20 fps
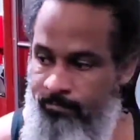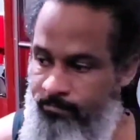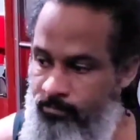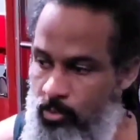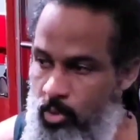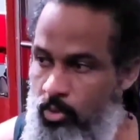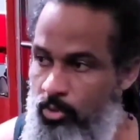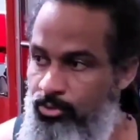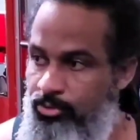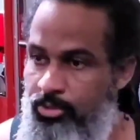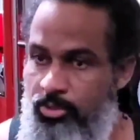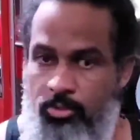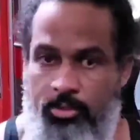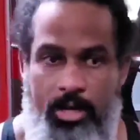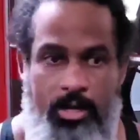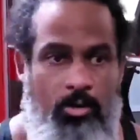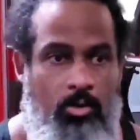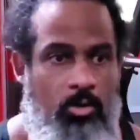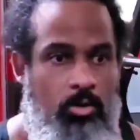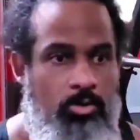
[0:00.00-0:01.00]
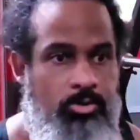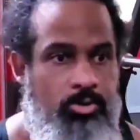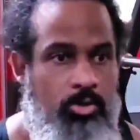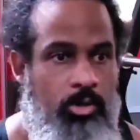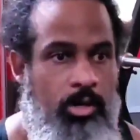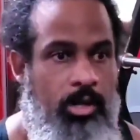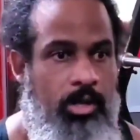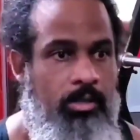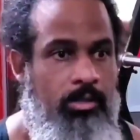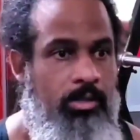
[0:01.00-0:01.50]
no consigo una
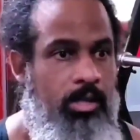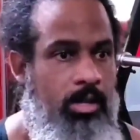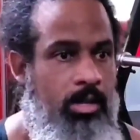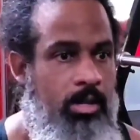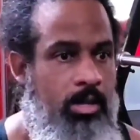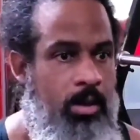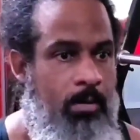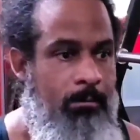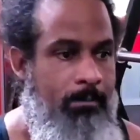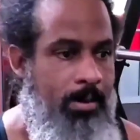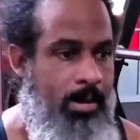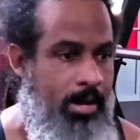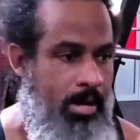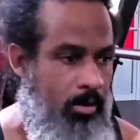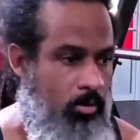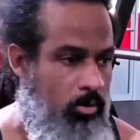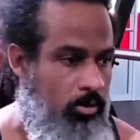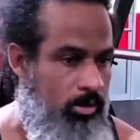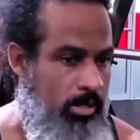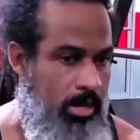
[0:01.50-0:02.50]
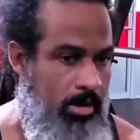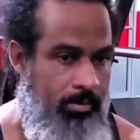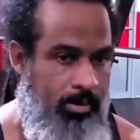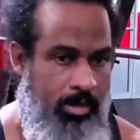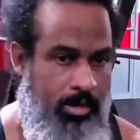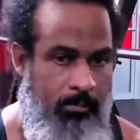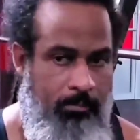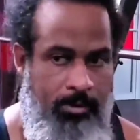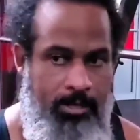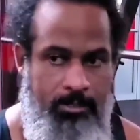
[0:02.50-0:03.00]
colchoneta para acostarme
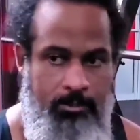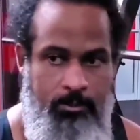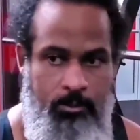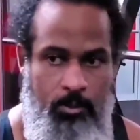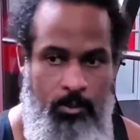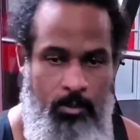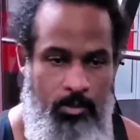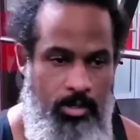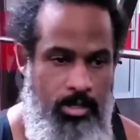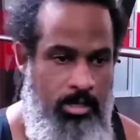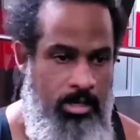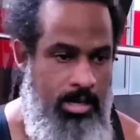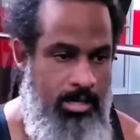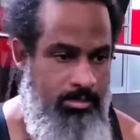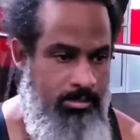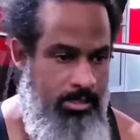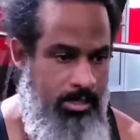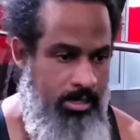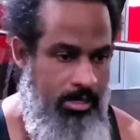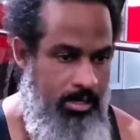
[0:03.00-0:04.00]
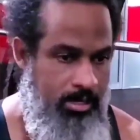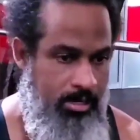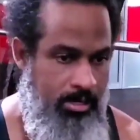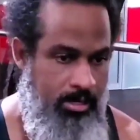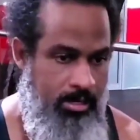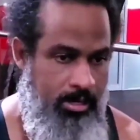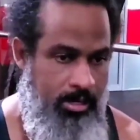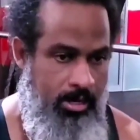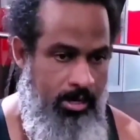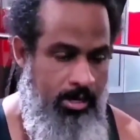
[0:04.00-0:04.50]
en el piso y hacer
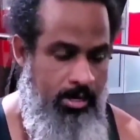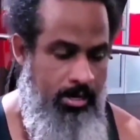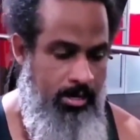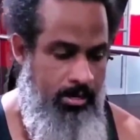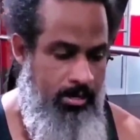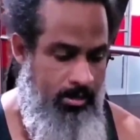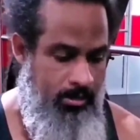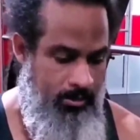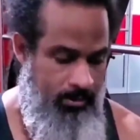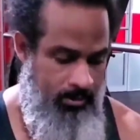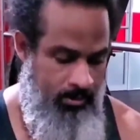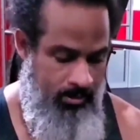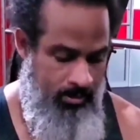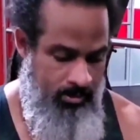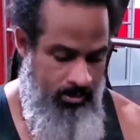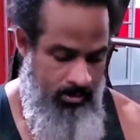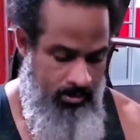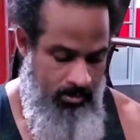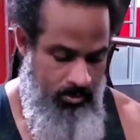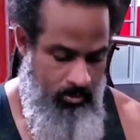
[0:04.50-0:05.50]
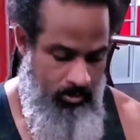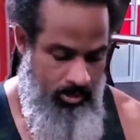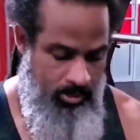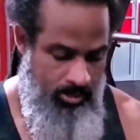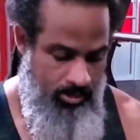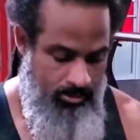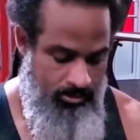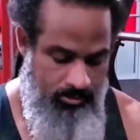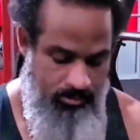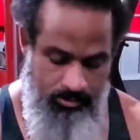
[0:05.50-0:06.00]
eh, uh, lo
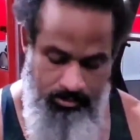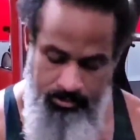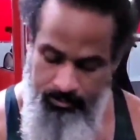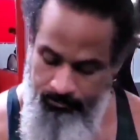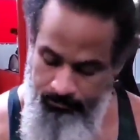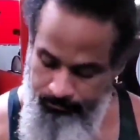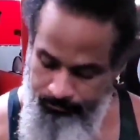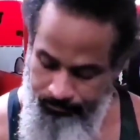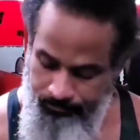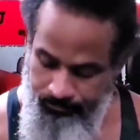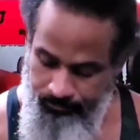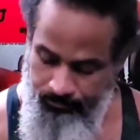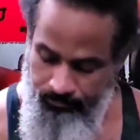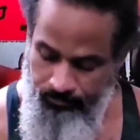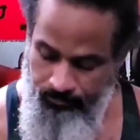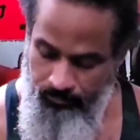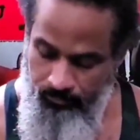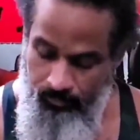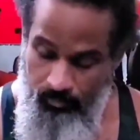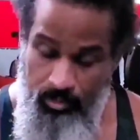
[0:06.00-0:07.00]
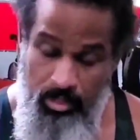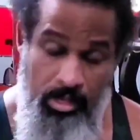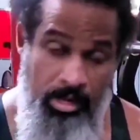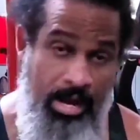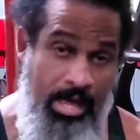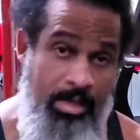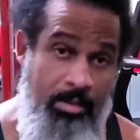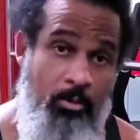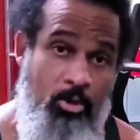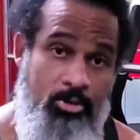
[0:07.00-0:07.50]
que es
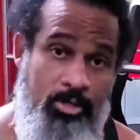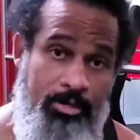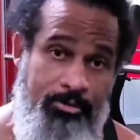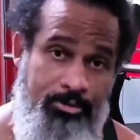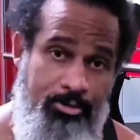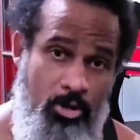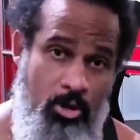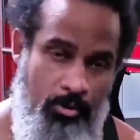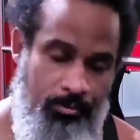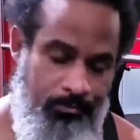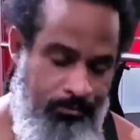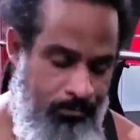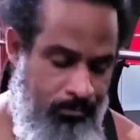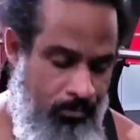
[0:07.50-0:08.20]
la demostración.